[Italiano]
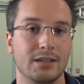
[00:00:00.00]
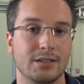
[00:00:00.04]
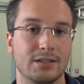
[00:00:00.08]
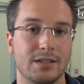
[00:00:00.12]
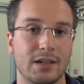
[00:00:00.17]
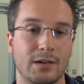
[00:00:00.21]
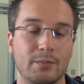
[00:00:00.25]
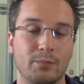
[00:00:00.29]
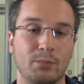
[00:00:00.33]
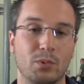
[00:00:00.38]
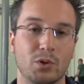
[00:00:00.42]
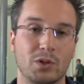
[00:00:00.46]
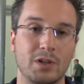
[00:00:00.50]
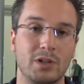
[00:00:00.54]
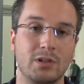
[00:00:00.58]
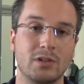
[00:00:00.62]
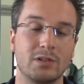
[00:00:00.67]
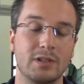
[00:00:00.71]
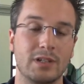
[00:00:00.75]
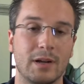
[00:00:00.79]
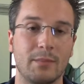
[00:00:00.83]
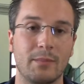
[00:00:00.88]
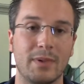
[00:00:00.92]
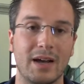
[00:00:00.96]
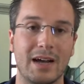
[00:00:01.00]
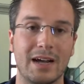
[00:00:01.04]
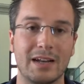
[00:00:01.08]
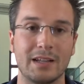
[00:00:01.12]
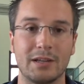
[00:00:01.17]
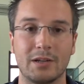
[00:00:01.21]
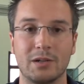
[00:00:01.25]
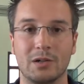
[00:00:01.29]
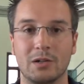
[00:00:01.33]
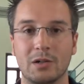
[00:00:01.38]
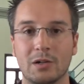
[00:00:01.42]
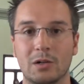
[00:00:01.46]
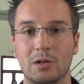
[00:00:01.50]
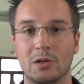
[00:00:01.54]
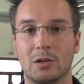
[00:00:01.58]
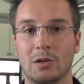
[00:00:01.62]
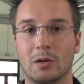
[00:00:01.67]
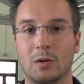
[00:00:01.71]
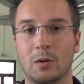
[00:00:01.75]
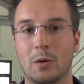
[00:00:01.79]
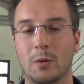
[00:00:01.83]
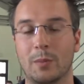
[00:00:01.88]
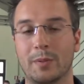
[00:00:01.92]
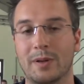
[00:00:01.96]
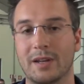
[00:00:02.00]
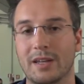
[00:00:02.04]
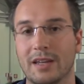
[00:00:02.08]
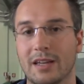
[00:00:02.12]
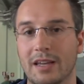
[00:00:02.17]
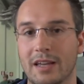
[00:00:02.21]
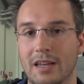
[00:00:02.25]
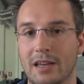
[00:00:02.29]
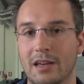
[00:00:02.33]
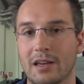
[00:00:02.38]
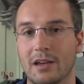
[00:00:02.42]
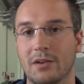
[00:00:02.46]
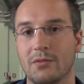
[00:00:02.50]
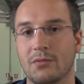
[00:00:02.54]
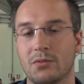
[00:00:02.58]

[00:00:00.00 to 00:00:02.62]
C'è un pochino di rammarico perché